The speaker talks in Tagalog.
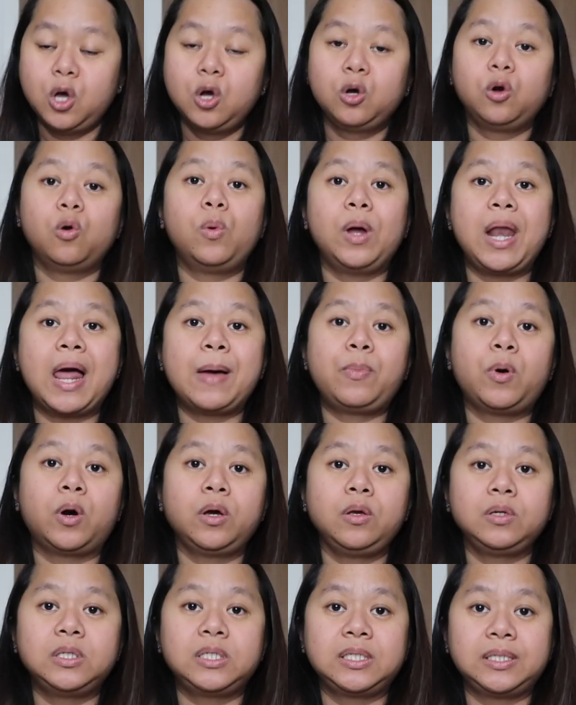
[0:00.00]
Kung wala pa
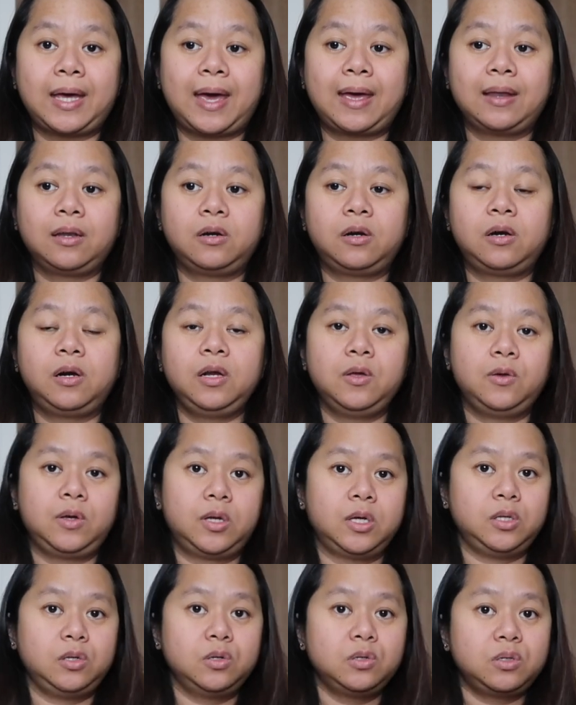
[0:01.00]
kayong scanner, you
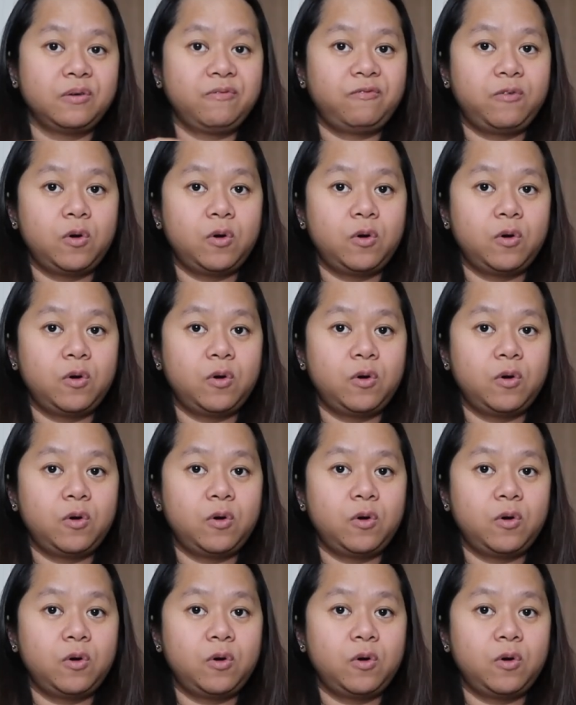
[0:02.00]
can use a